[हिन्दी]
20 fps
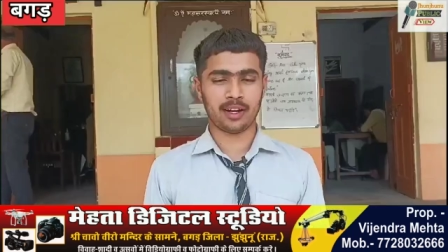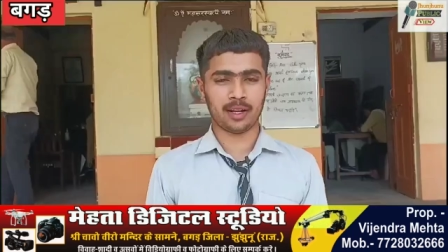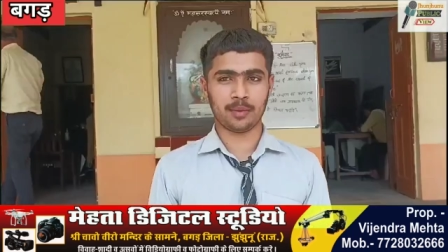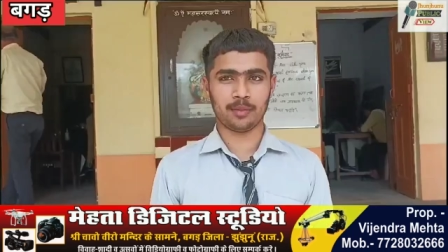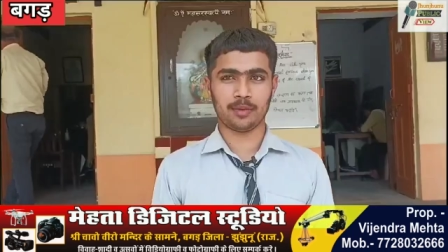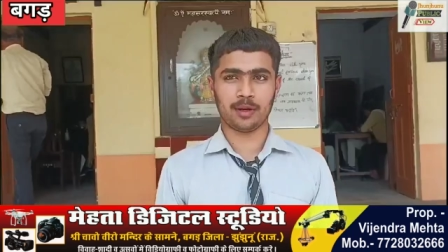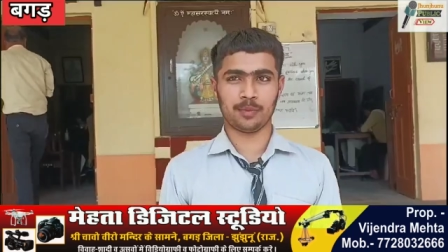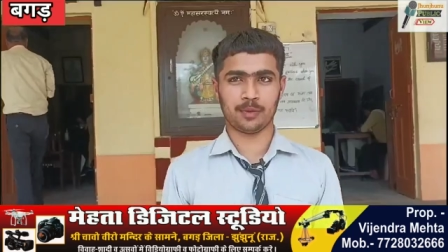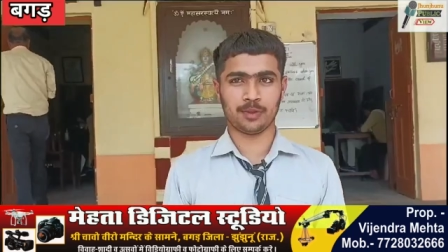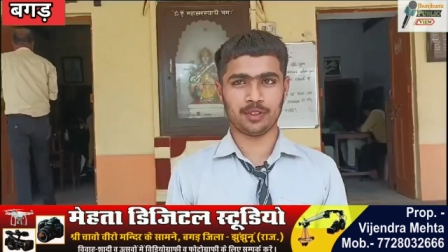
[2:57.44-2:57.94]
मेरा
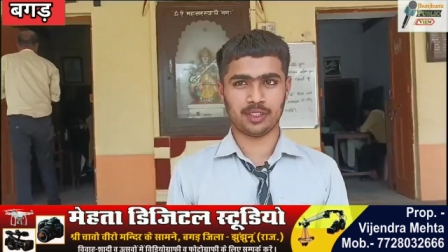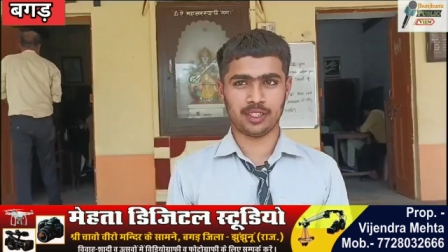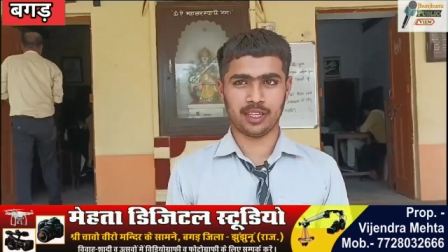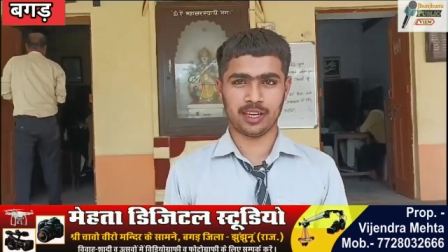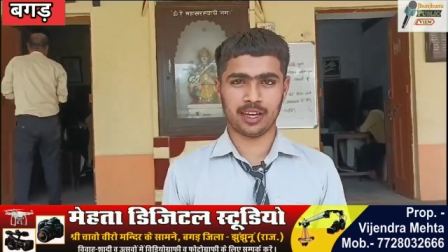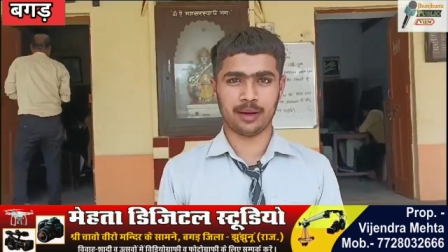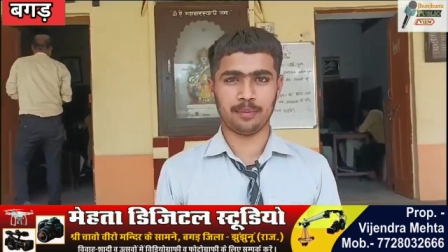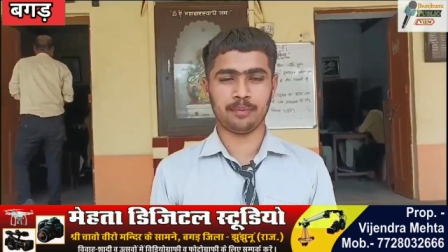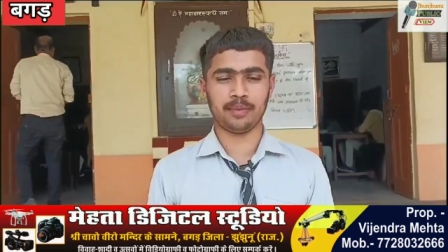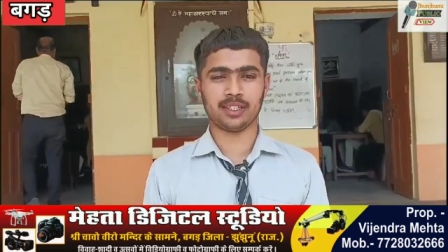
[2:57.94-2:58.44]
नाम नपुन
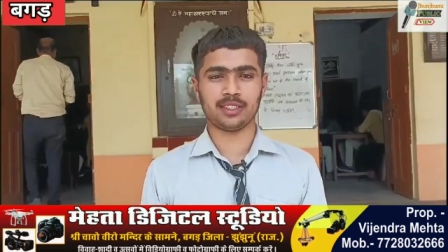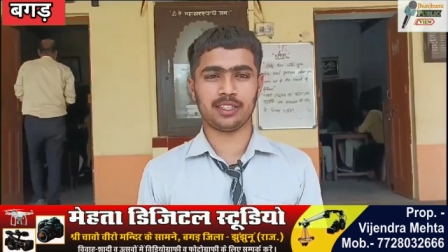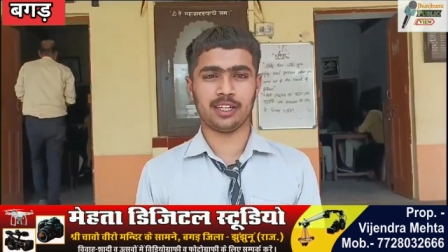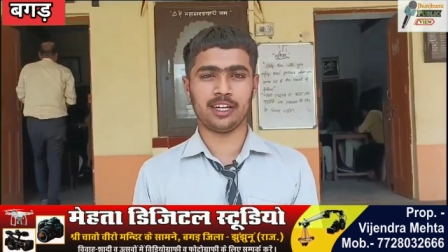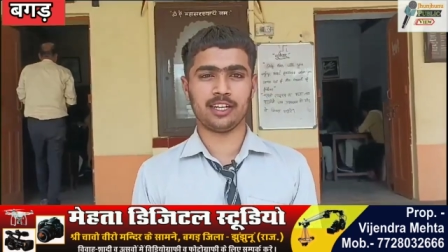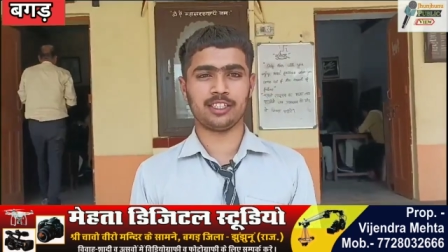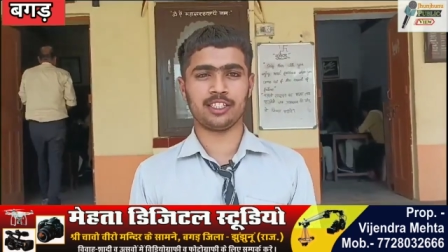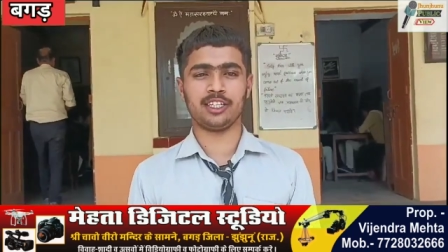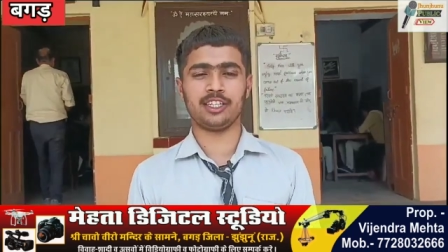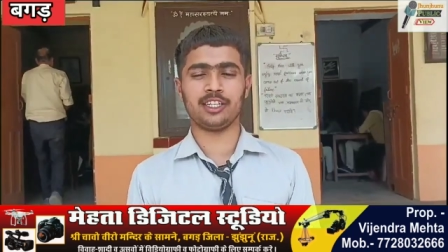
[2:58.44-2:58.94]
सिंह है मैं
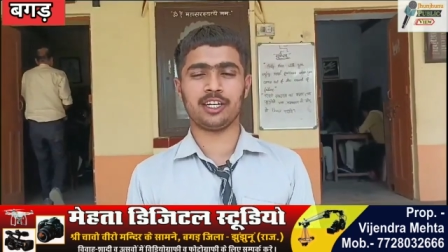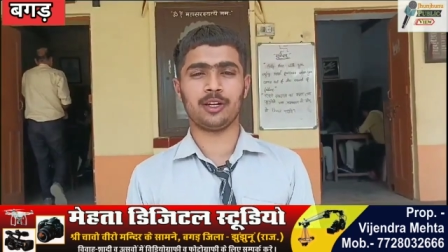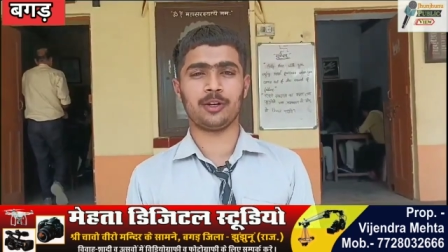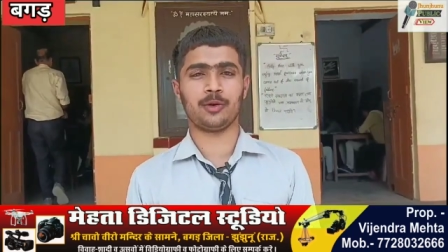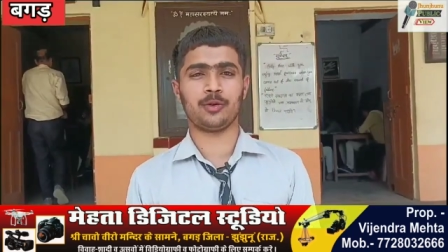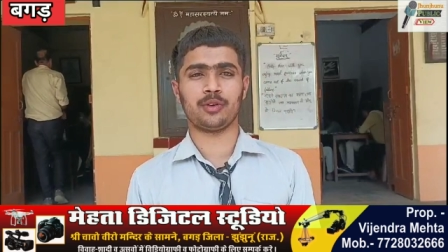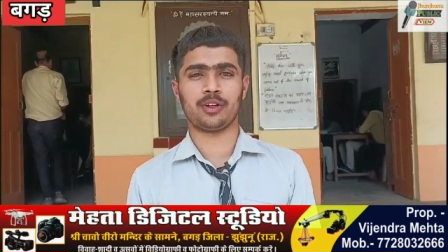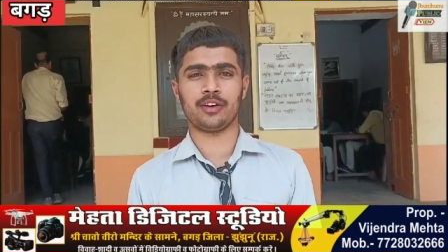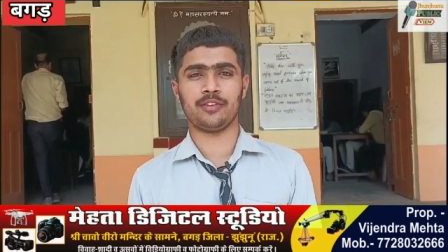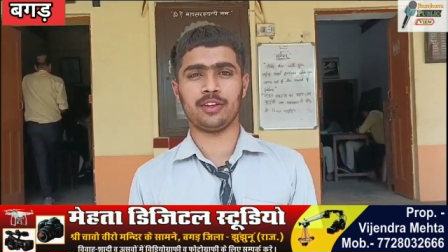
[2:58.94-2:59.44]
सेठ जी डी एल
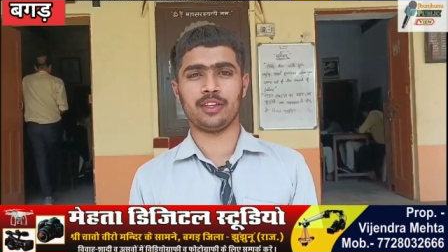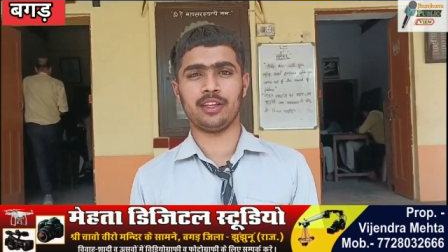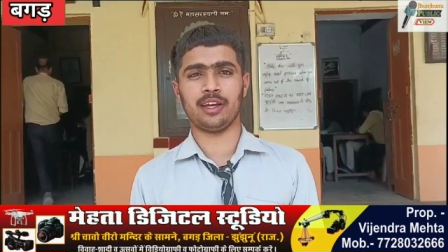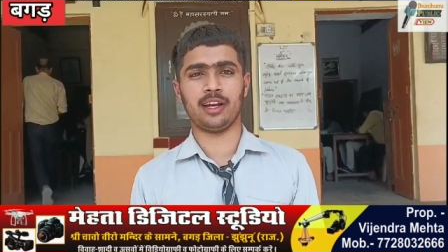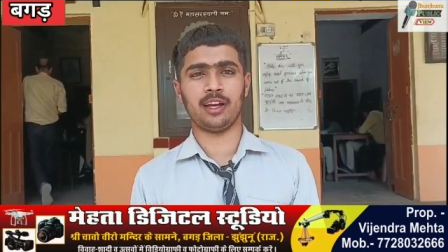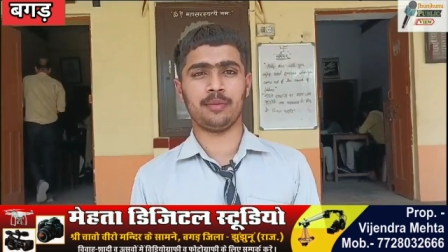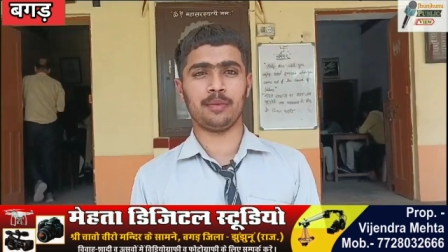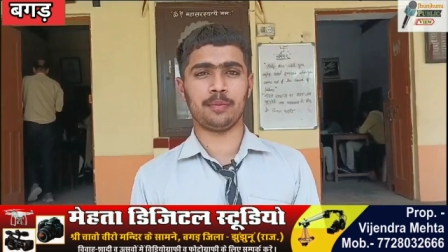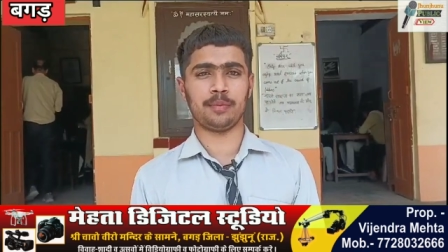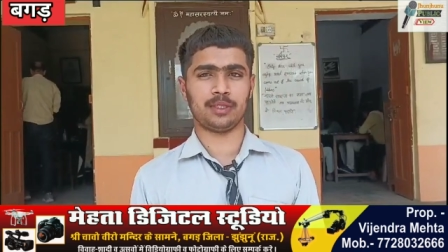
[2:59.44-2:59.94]
रूंगटा
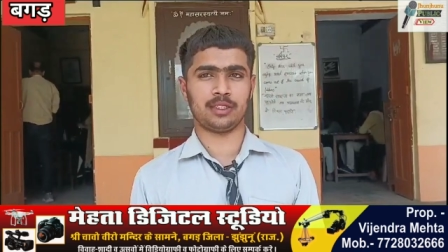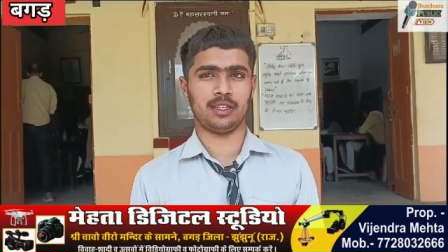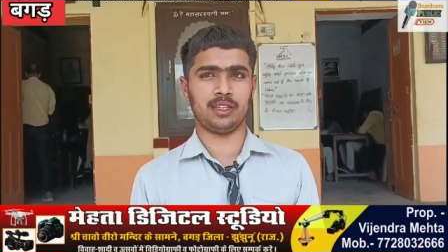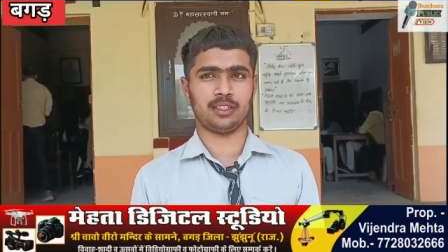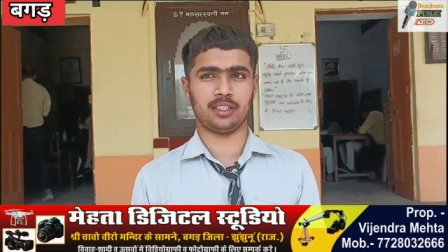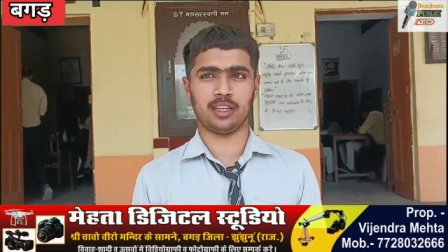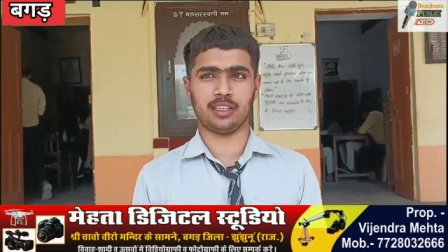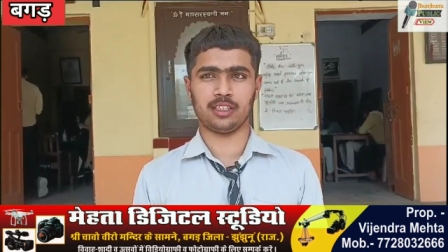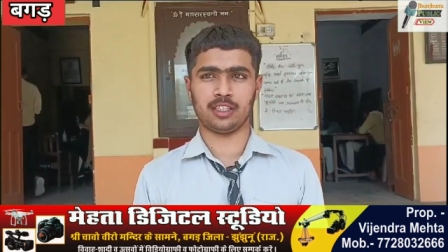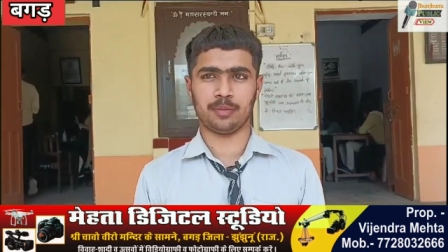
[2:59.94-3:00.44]
विद्यालय में
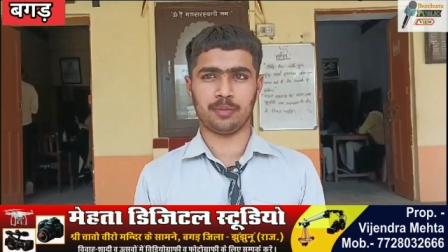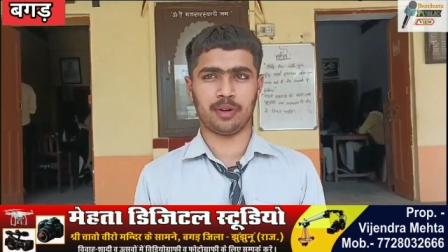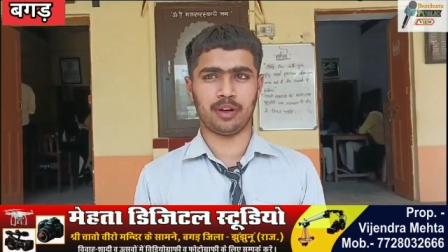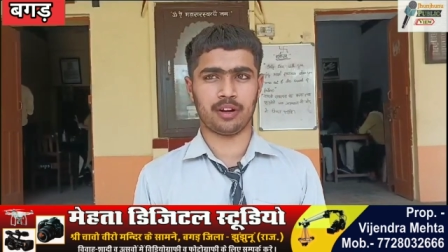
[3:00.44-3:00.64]
पिछले साल से